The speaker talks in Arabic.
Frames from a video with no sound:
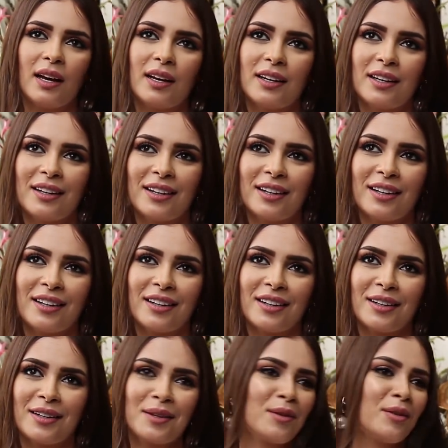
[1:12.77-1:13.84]

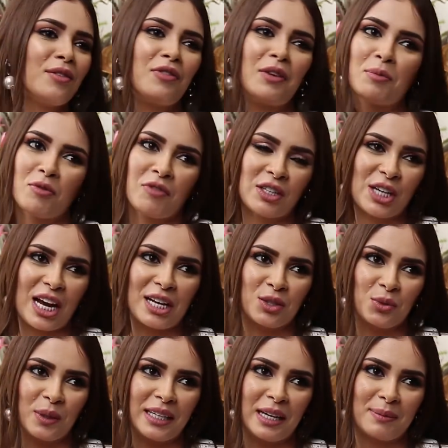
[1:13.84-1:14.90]
آه، في مفاجاه
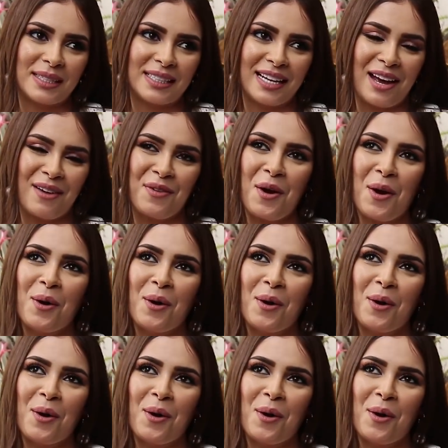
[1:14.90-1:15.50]
زوينه بزاف